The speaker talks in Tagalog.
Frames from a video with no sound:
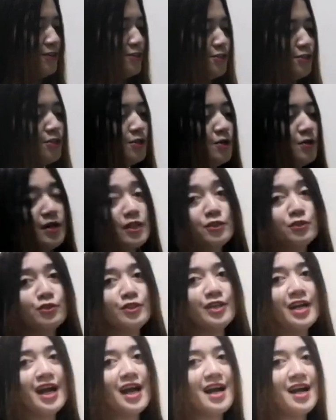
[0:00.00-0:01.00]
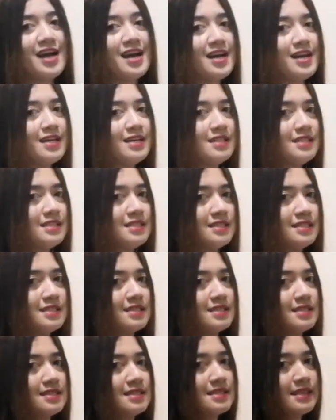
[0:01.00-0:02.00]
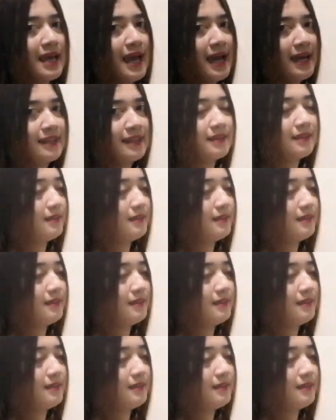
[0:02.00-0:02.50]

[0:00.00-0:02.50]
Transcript: So, ito guys. Yan.